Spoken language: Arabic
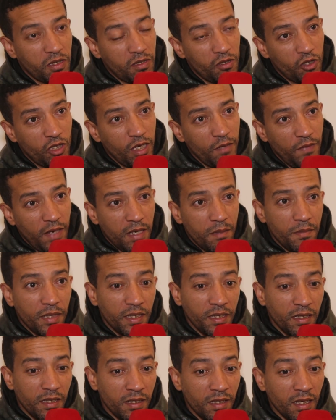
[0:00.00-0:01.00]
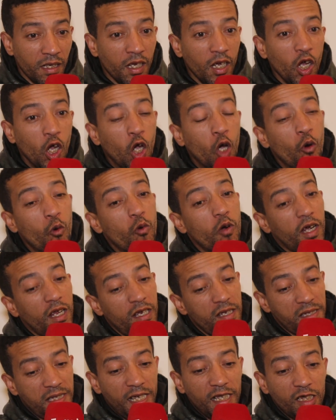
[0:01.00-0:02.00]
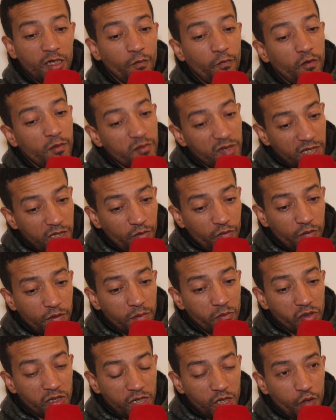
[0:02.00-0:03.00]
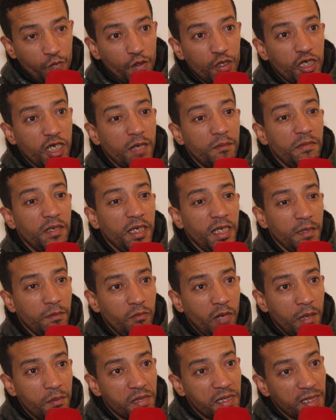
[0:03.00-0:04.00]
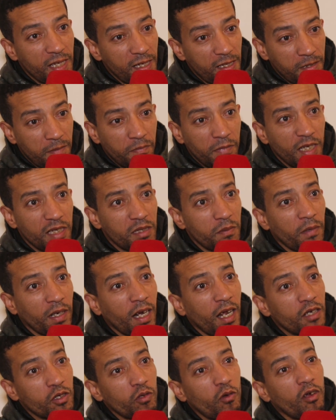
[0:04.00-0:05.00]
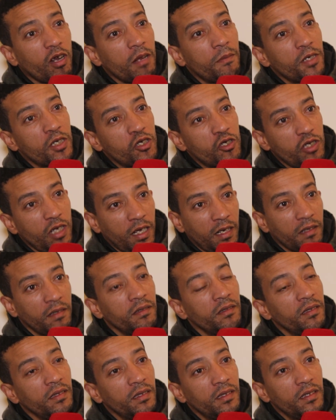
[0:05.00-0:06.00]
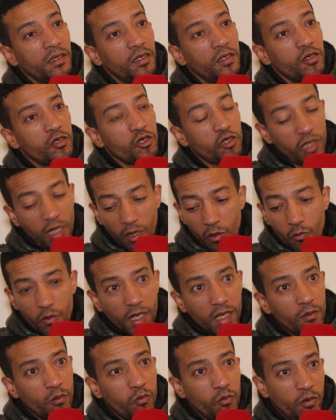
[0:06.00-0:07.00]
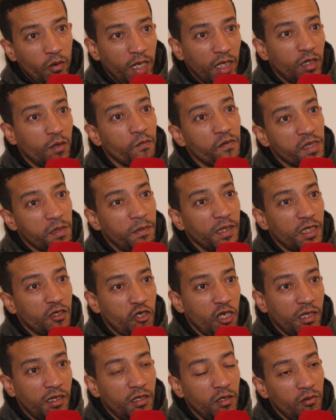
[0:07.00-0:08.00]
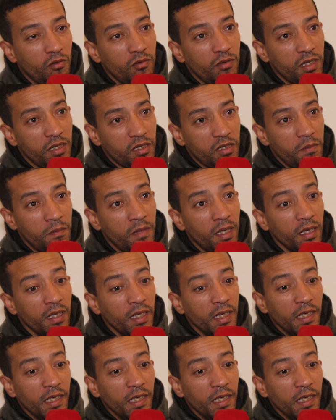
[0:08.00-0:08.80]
تسجليه في حل مدنيه هو جلس عندهم في المستشفى الجامعي بمحمد سارس بنين مراكش قرابه الشهر شهر وعندهم في السبيط شادين تما